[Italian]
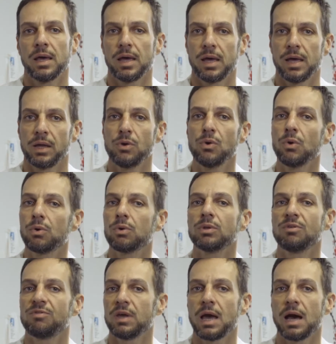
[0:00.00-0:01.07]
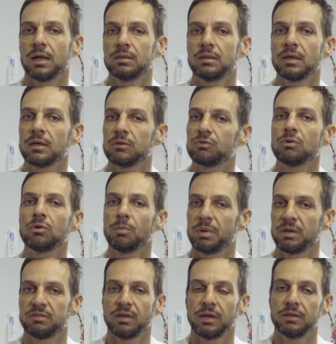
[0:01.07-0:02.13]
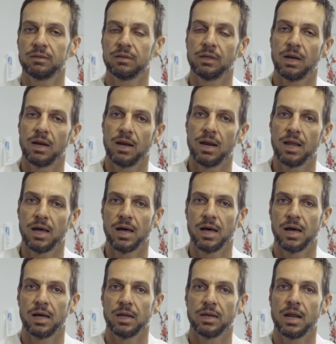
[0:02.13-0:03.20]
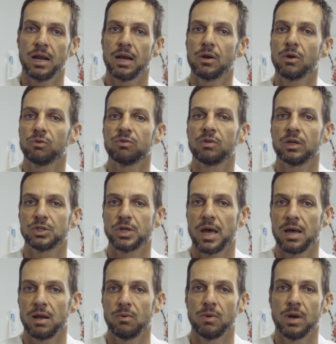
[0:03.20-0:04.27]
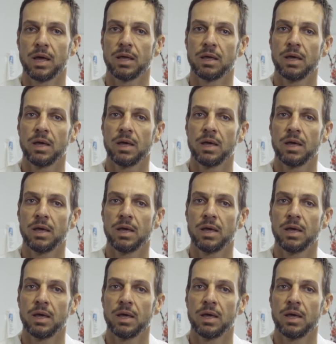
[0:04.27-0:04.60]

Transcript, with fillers: eh, non codificanti che sono presenti nel, nelle nostre cellule.